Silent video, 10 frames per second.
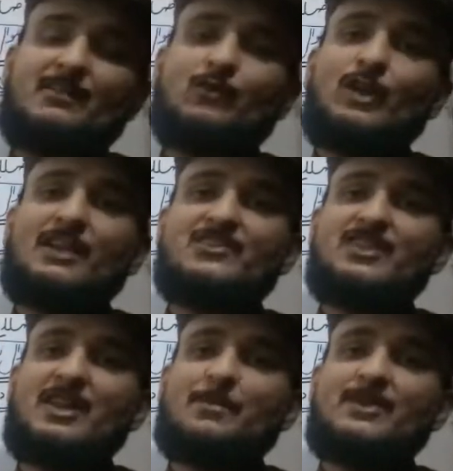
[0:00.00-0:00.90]
वो
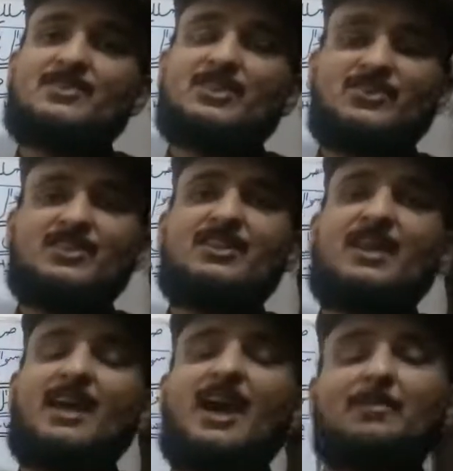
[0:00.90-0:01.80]
लेक्चर नंबर 16
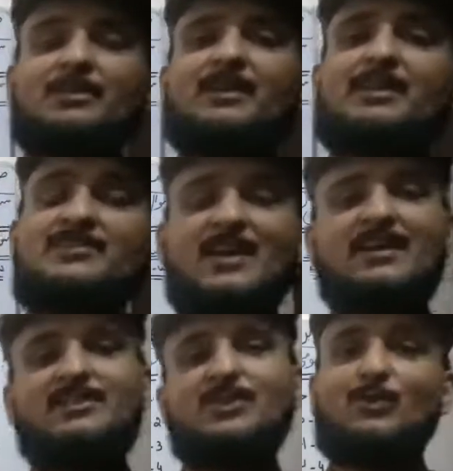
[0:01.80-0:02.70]
है आपके लिए
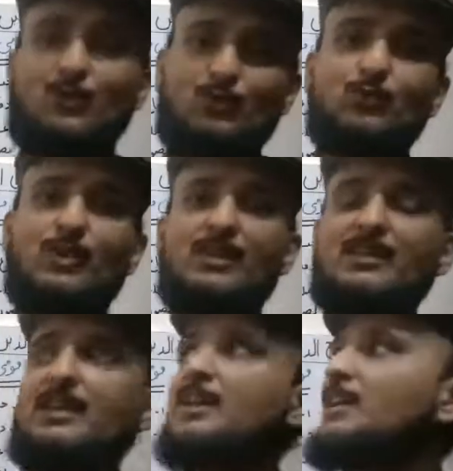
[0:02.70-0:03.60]
सेकंड ईयर उर्दू के
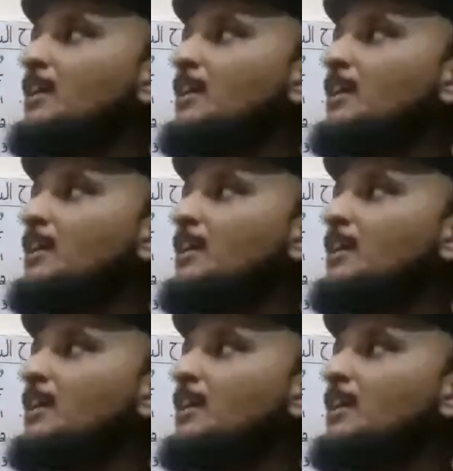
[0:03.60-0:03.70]
लिए